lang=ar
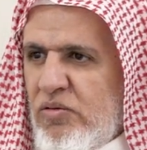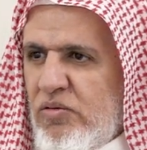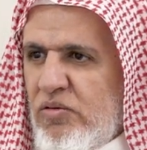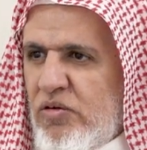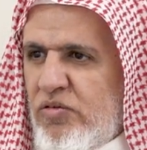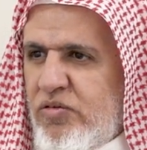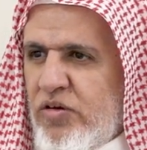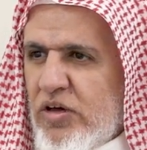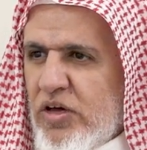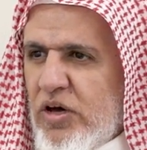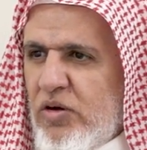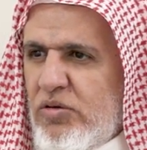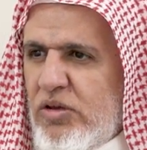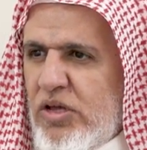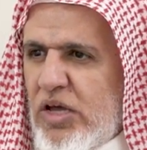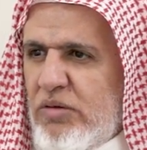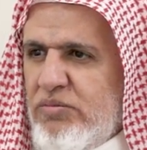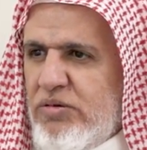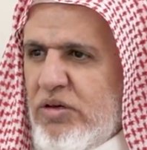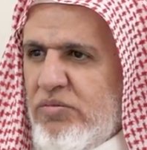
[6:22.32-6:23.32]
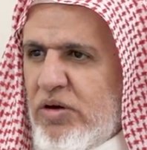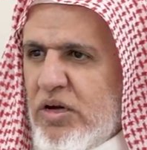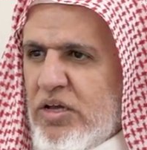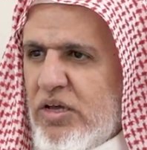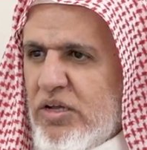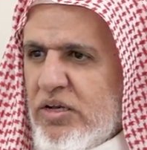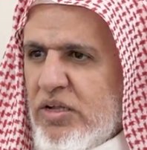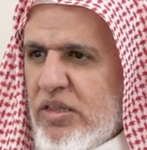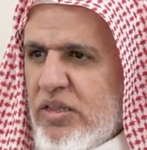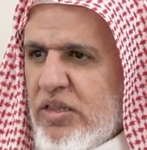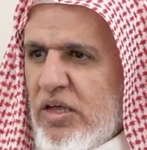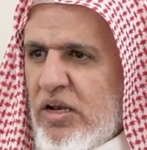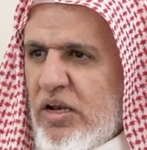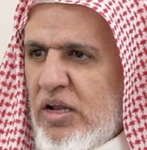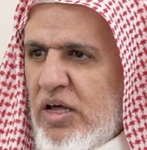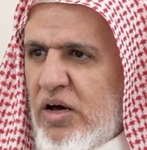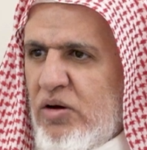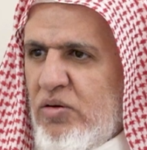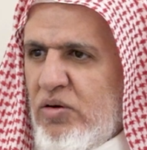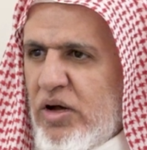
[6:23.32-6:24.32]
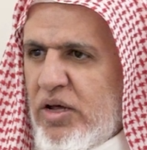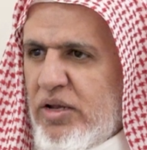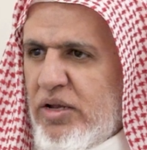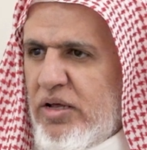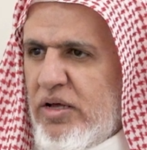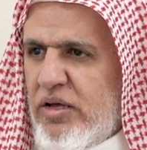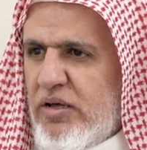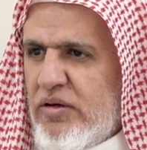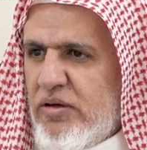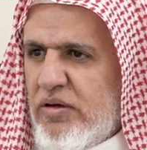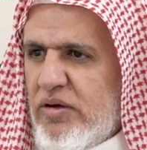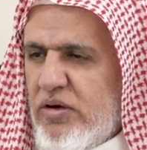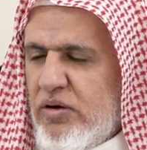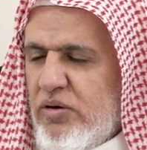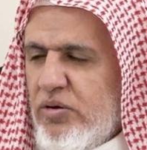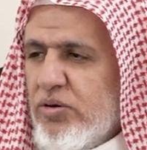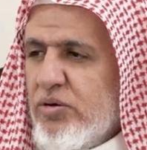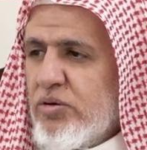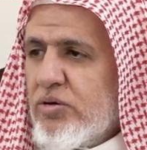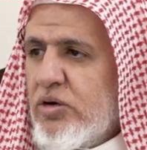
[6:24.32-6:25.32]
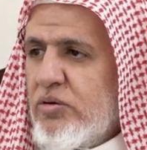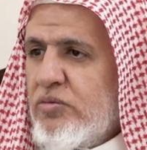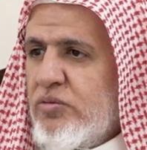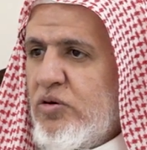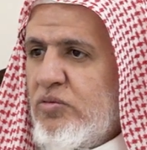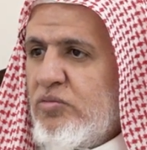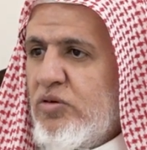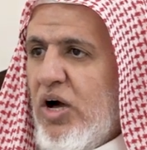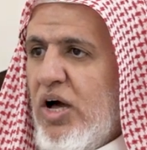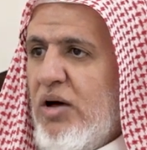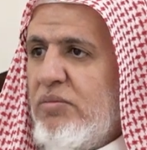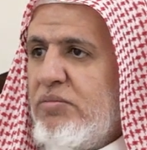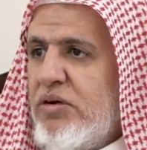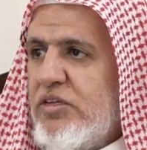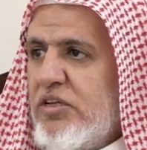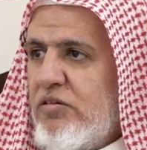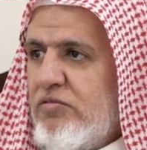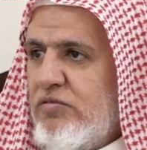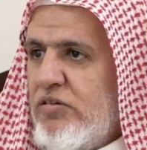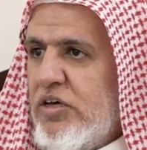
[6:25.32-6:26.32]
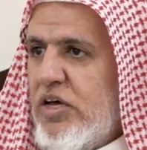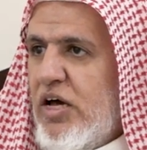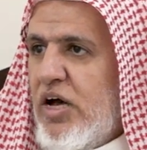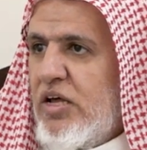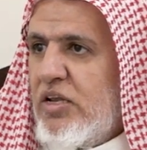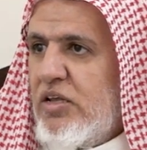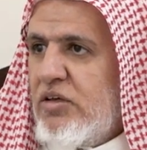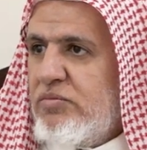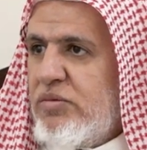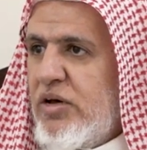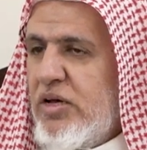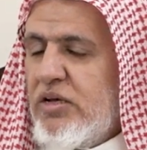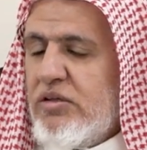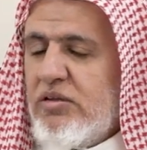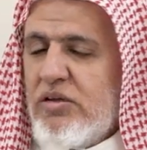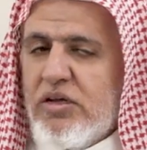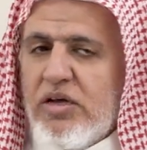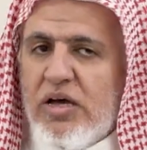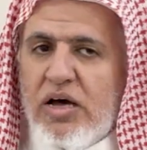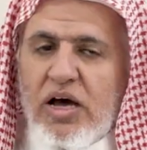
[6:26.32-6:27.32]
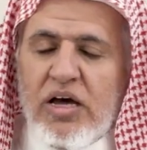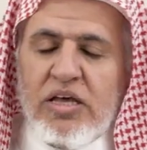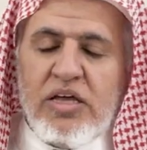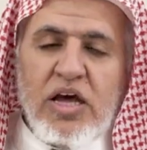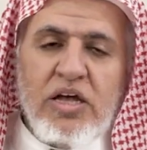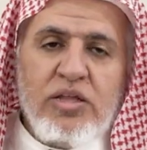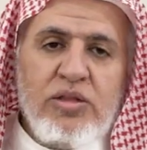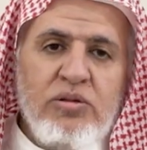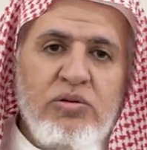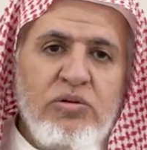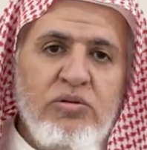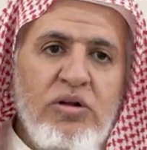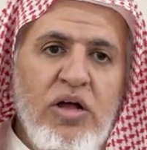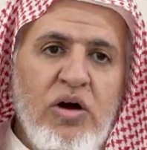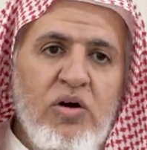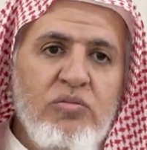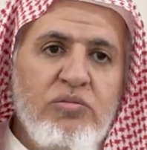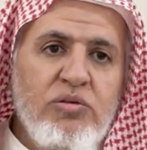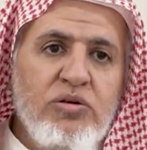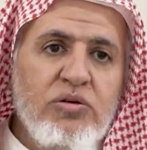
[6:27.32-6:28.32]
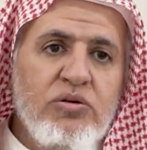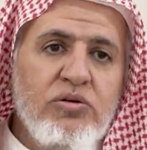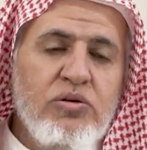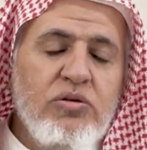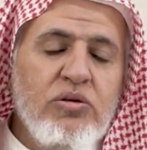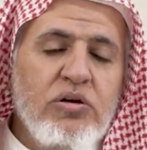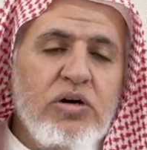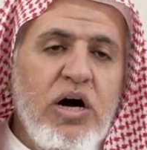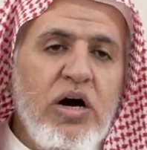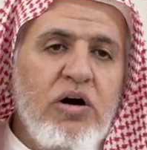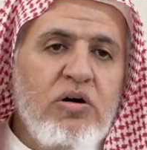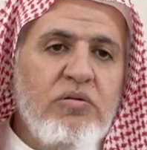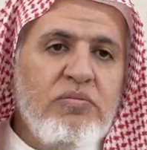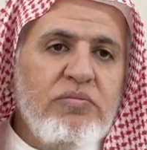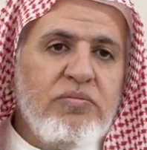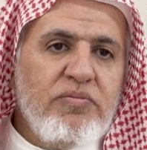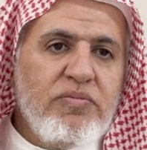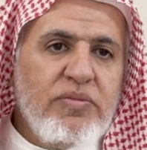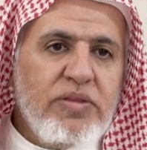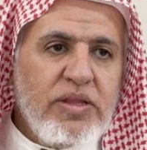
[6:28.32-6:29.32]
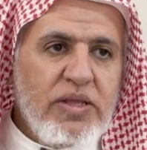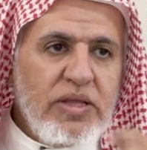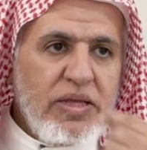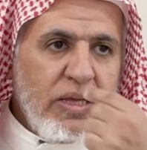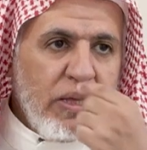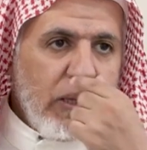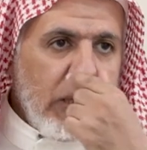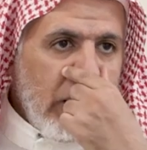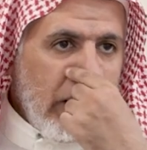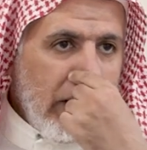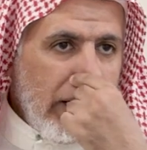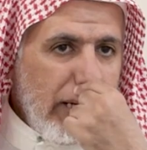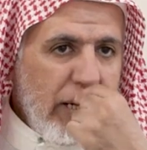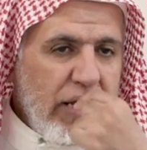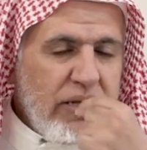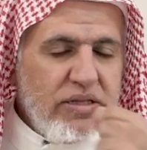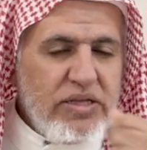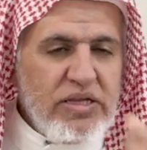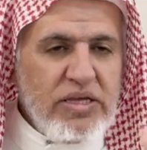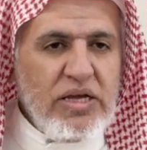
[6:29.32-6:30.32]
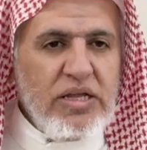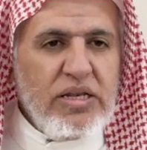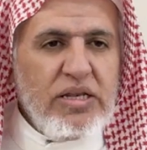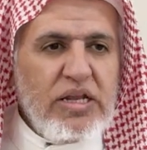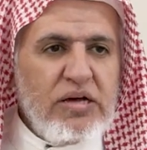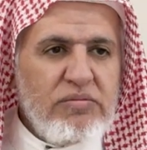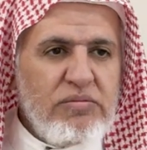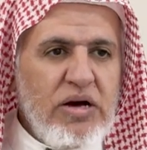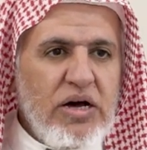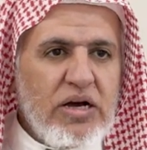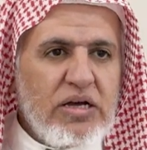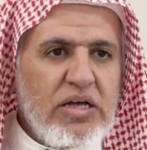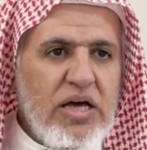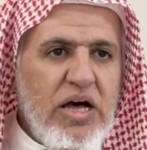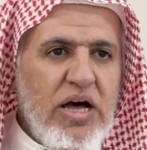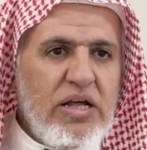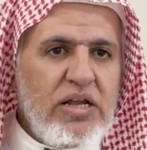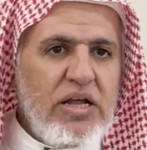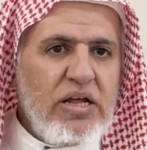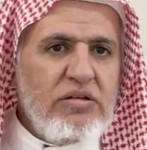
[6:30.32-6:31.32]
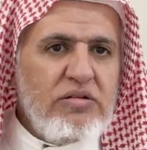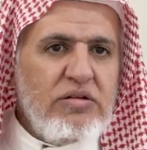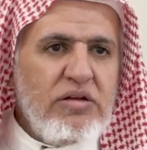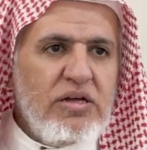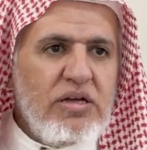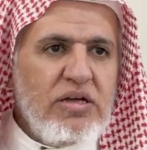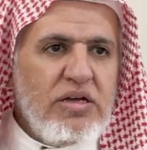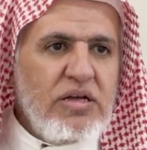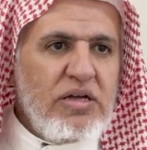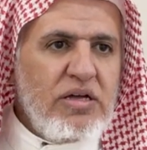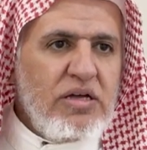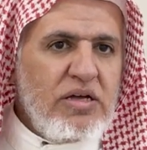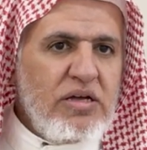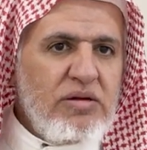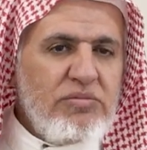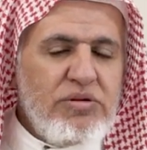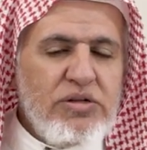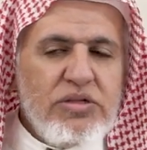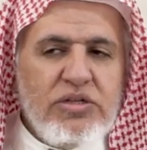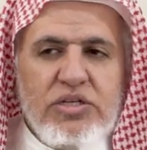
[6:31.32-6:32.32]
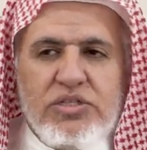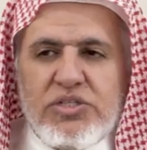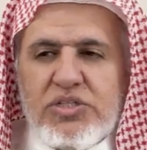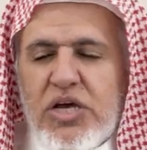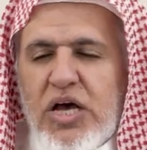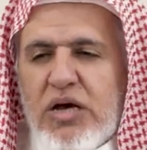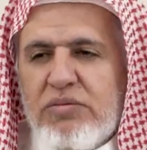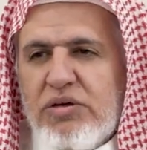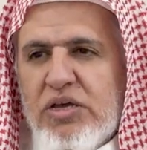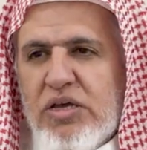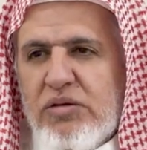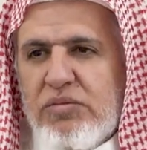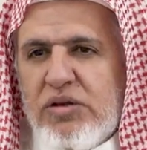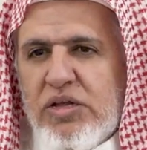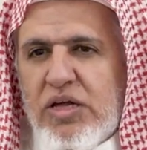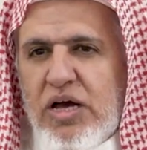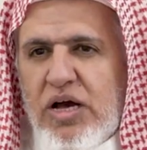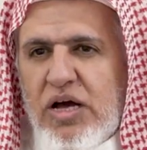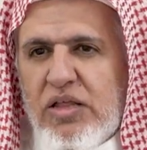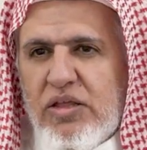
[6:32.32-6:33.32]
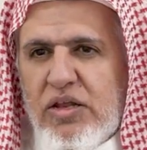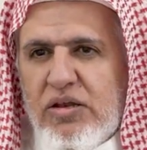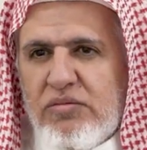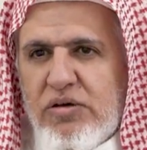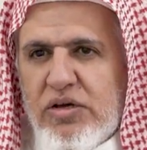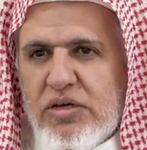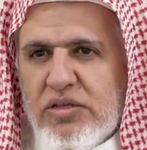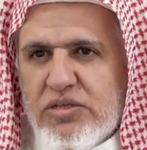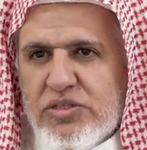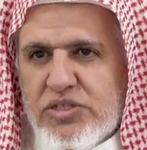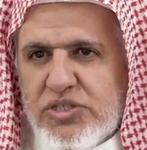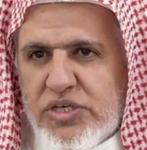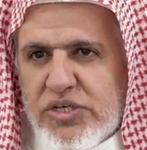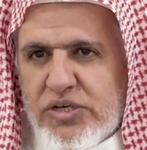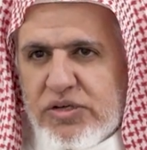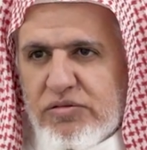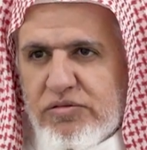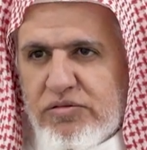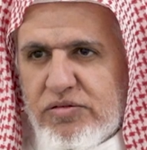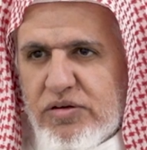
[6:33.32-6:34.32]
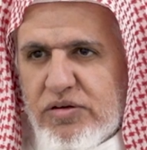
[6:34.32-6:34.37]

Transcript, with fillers: وفي قول ابي بكر رضي الله عنه ارقبوا محمدا في ال بيته اي ادوا لهم حقوقهم التي انما كانت بانتسابهم لهذا البيت الشريف